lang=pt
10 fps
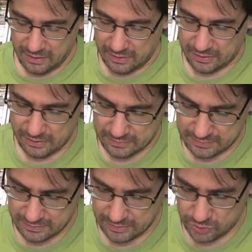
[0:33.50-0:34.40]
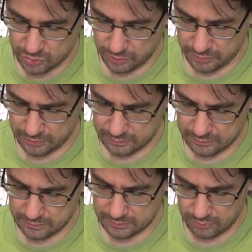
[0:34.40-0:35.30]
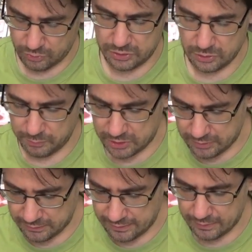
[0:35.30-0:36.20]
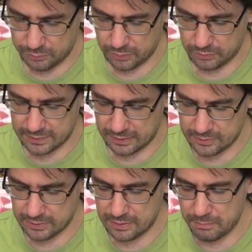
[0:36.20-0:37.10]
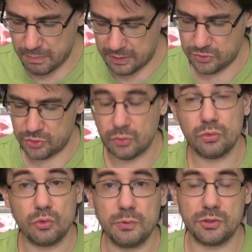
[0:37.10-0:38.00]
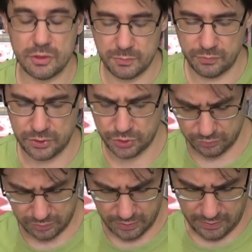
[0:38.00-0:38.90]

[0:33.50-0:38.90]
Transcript: As edições, originalmente na Itália, foram lançadas entre março e outubro de 2021,